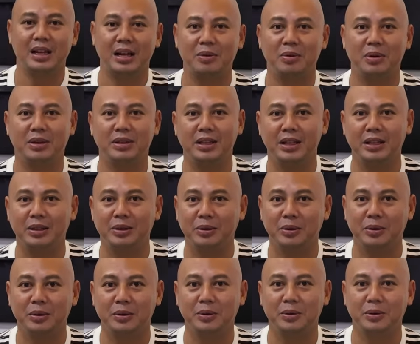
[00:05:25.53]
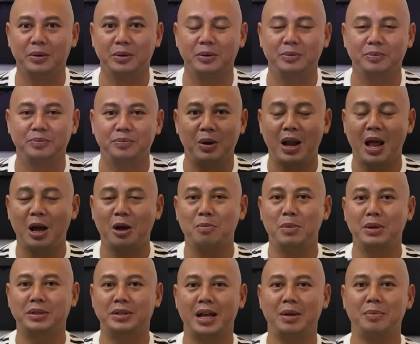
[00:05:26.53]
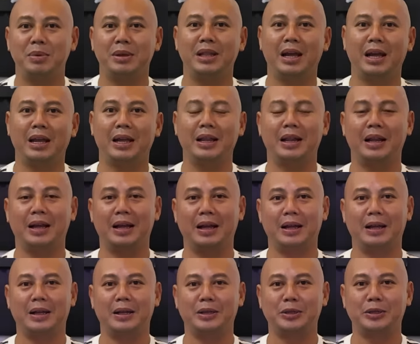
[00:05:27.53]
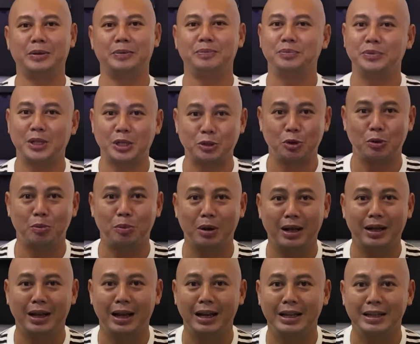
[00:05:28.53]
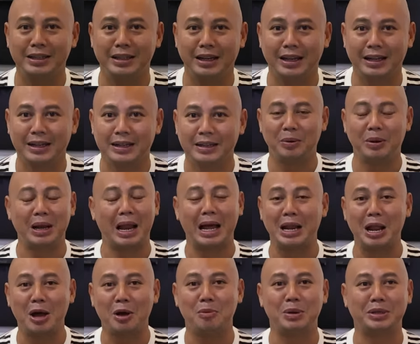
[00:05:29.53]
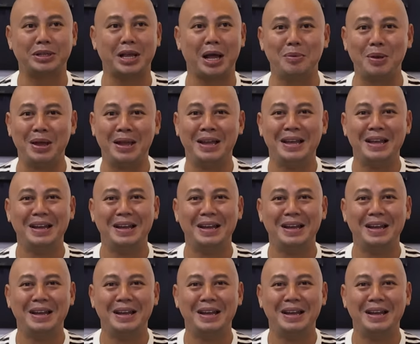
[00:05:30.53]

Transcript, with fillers: tawag dito, wala akong masabi dahil ah, sa sobrang galing niya, wala na akong masabi.